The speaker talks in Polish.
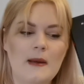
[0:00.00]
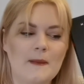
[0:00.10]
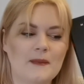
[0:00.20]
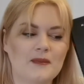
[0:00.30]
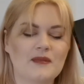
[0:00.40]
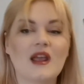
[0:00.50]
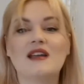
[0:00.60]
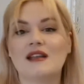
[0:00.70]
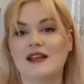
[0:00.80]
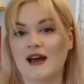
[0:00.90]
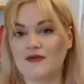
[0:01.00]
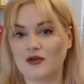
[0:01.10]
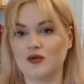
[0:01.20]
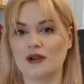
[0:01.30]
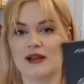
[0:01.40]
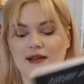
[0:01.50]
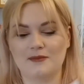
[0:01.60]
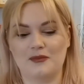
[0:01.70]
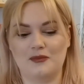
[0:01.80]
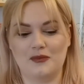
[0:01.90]
Mm, ja w ogóle
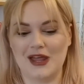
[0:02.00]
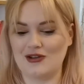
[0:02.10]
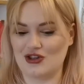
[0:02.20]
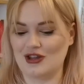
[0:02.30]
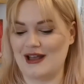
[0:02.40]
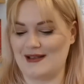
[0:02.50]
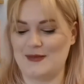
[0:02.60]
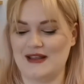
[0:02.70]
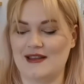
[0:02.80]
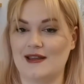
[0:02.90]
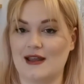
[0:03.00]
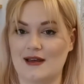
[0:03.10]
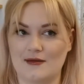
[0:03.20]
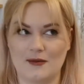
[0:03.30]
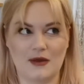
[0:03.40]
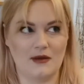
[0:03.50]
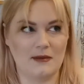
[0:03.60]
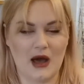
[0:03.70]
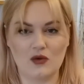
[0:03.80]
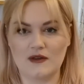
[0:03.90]
Pierwszy raz będę ta y,
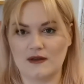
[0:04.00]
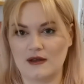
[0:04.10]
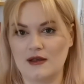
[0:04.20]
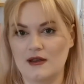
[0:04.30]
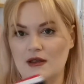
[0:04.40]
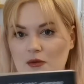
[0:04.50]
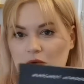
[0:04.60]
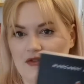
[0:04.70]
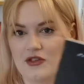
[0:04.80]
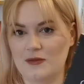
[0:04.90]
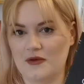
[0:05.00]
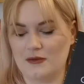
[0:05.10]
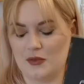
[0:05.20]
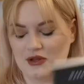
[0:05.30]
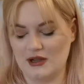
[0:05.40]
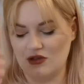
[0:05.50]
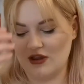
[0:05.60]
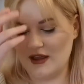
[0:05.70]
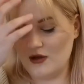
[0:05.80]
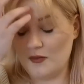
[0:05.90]
Maus i, i opowieści
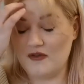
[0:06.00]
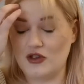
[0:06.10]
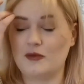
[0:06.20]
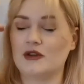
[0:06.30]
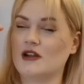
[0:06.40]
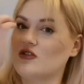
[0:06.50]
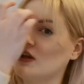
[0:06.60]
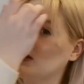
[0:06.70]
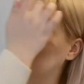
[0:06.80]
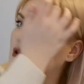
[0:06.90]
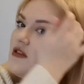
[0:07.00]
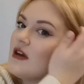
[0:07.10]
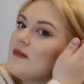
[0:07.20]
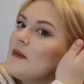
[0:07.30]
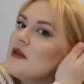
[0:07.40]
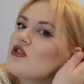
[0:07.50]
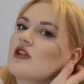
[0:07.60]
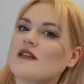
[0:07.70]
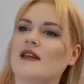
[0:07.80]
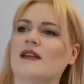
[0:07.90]
podręcznej, opowieść podręcznej, to będzie chyba pierwszy
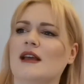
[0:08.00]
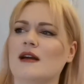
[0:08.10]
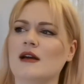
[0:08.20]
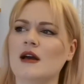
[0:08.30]
raz, kiedy ja